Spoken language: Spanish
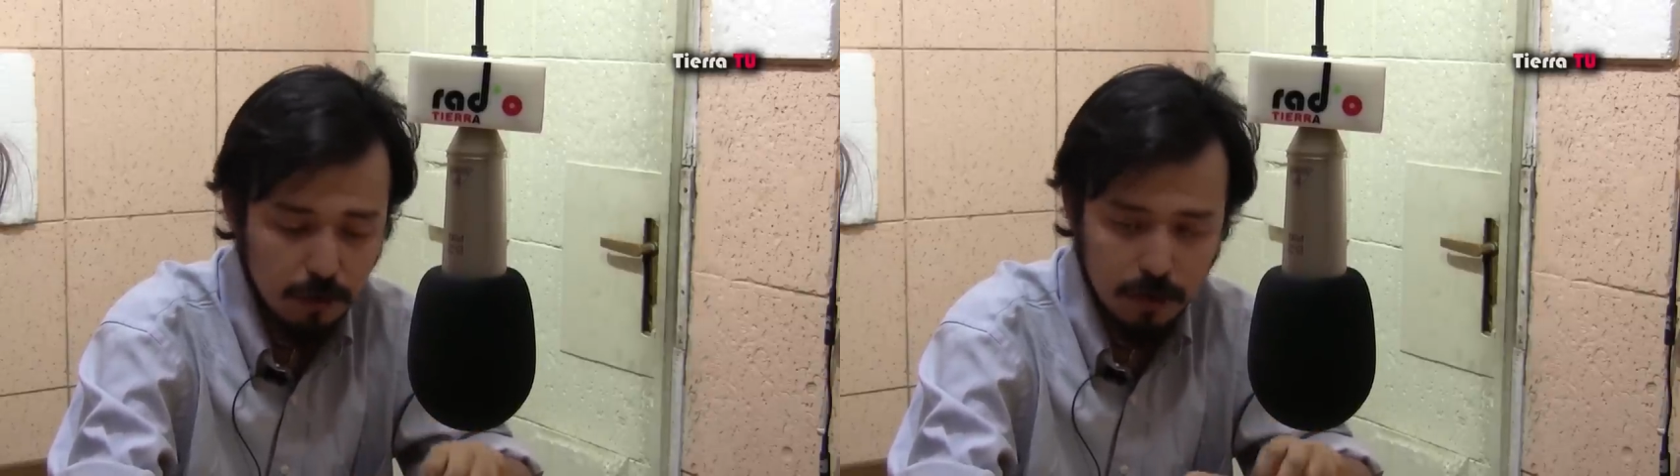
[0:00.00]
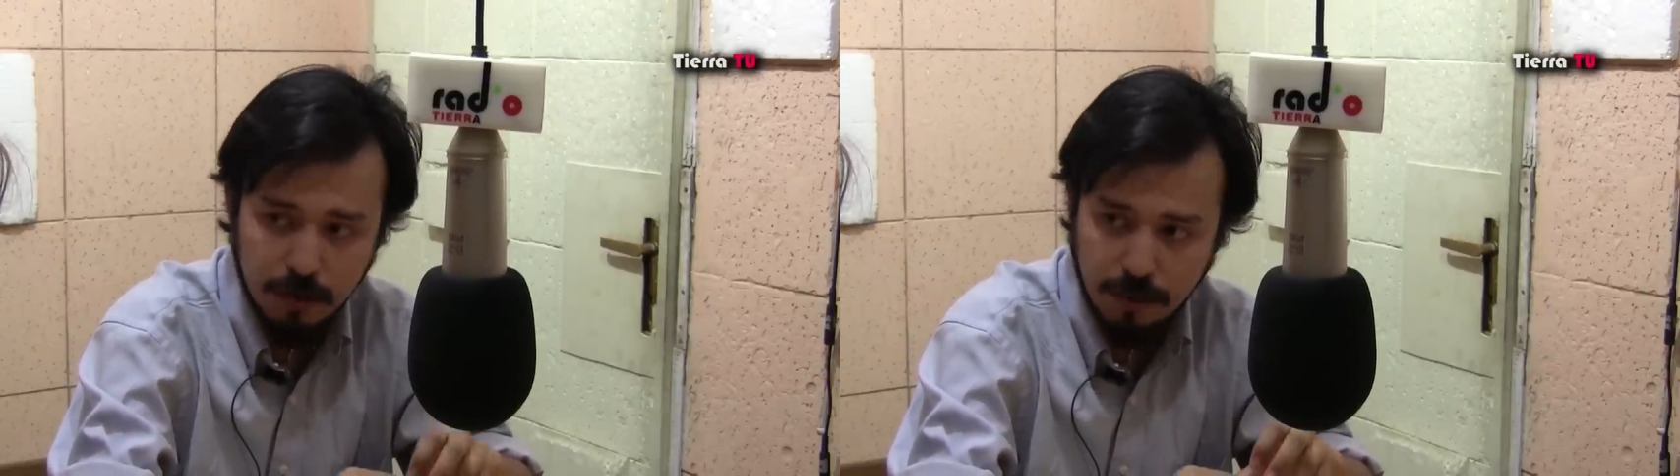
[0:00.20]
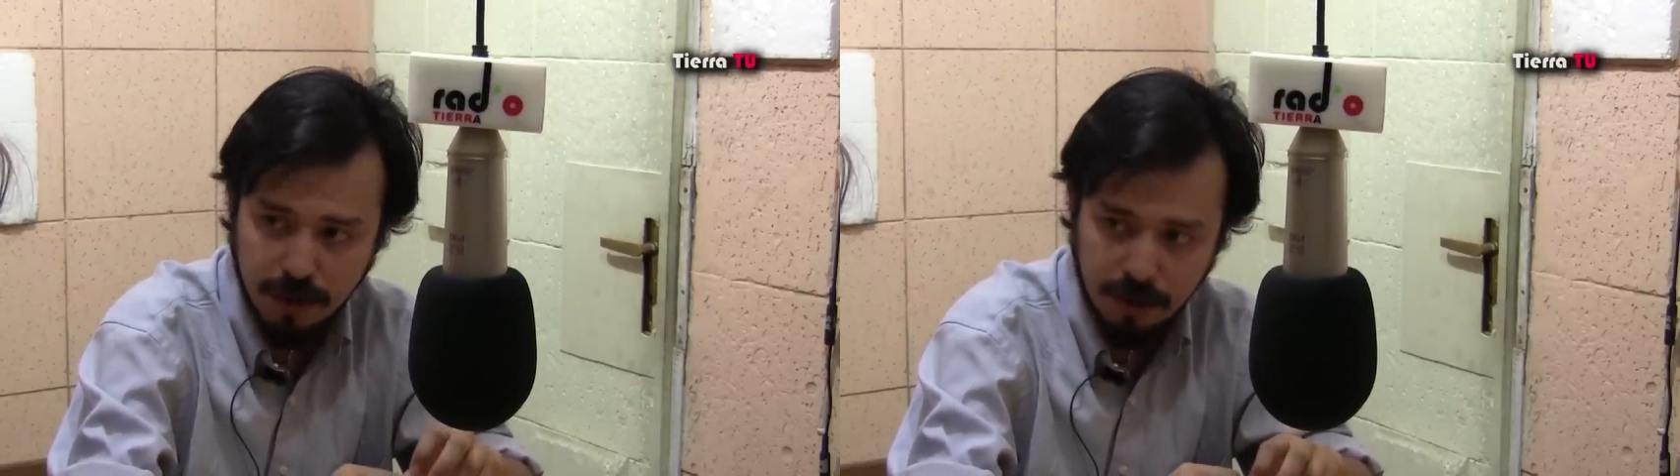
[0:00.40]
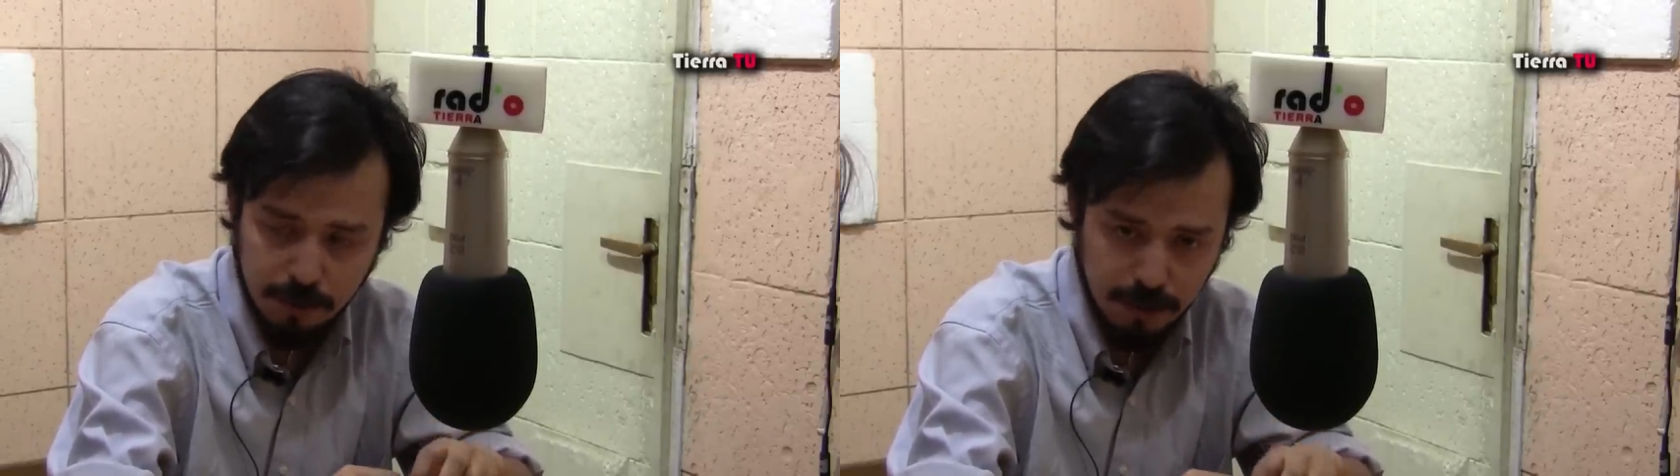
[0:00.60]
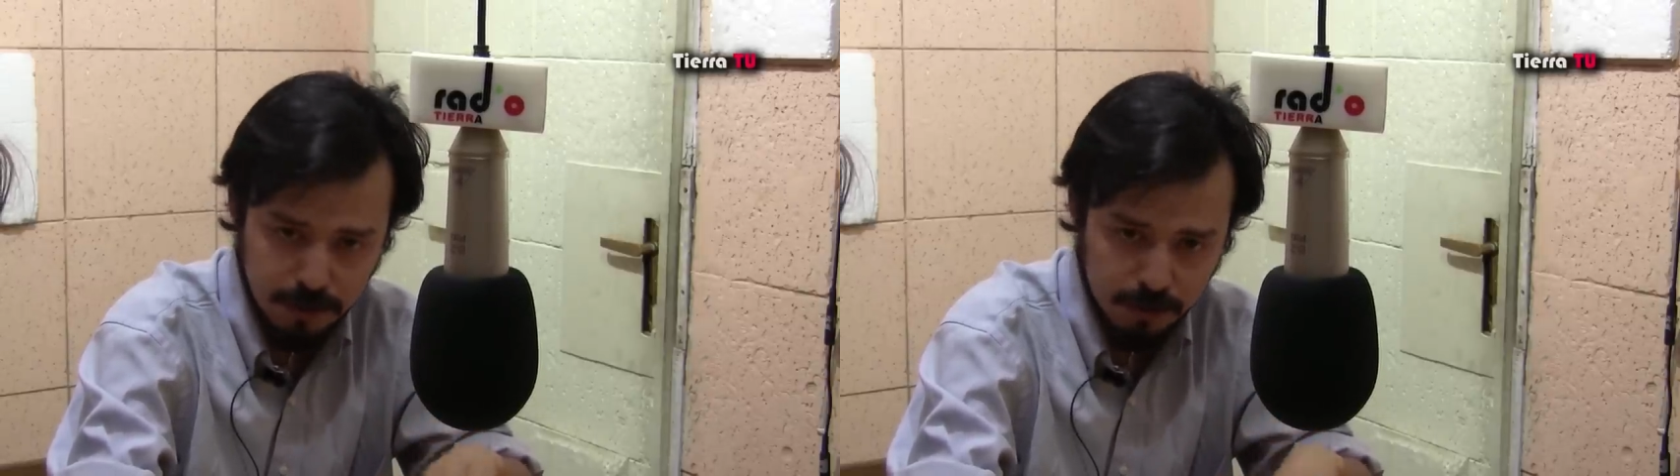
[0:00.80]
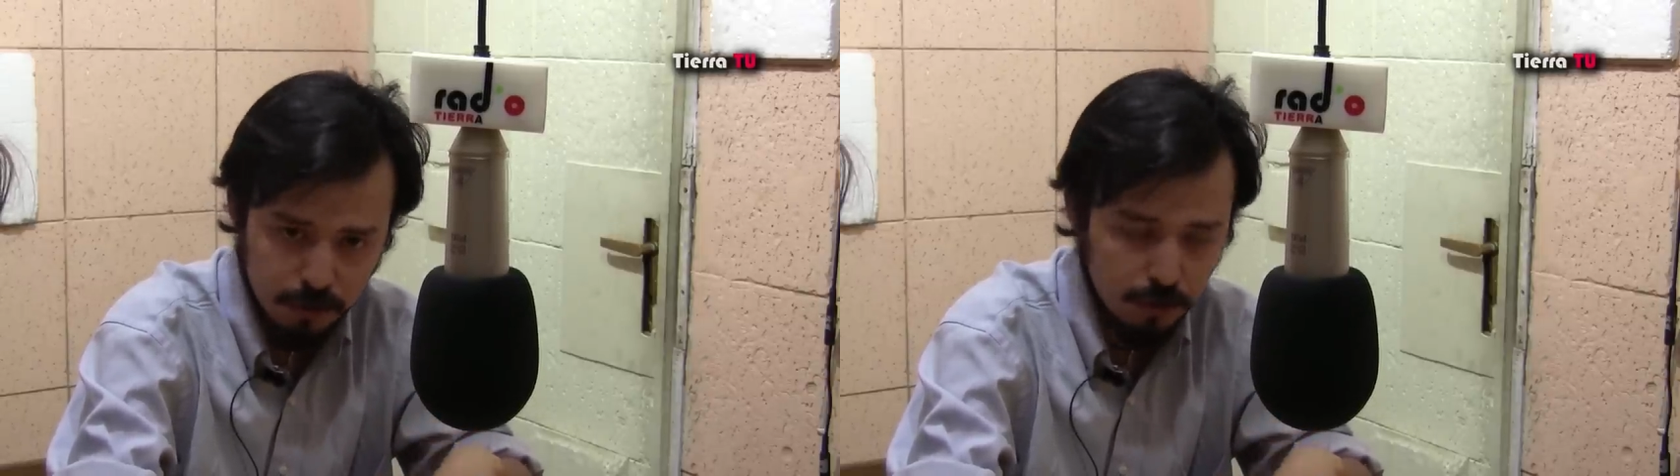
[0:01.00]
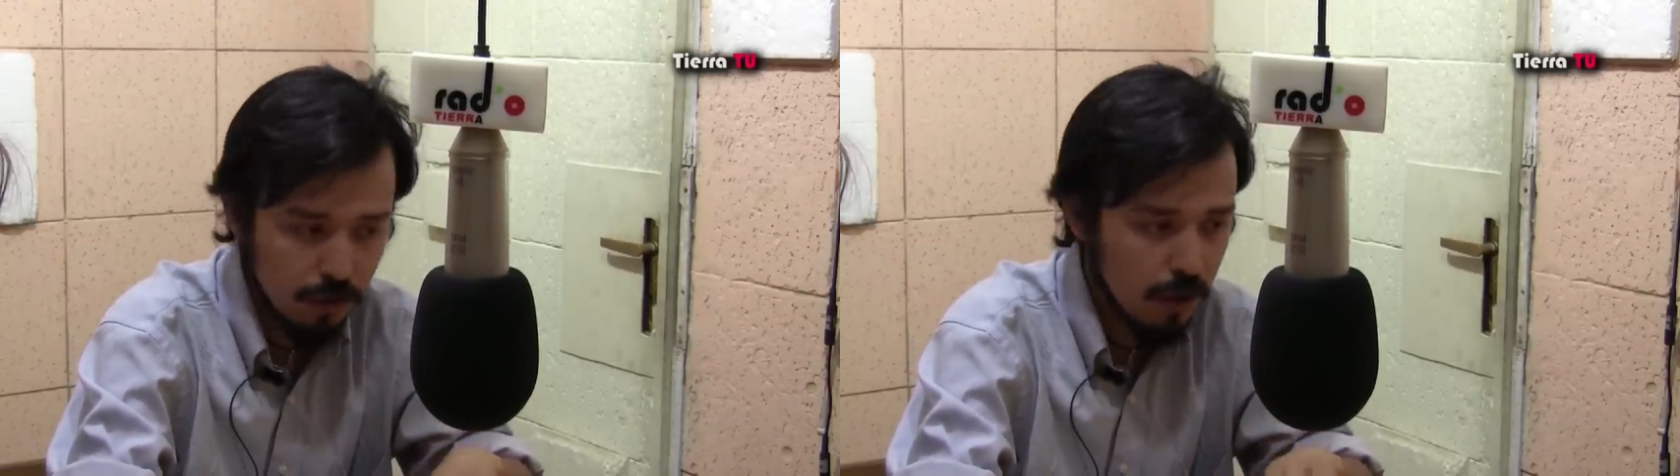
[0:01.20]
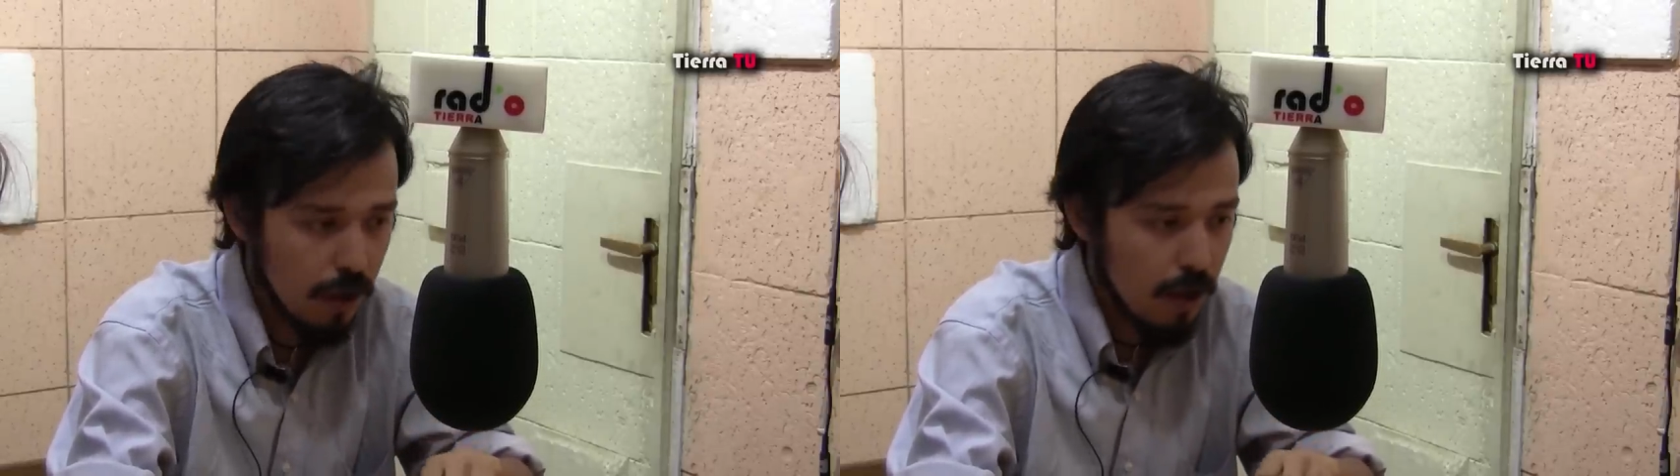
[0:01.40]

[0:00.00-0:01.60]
sobre el tema de criminalización,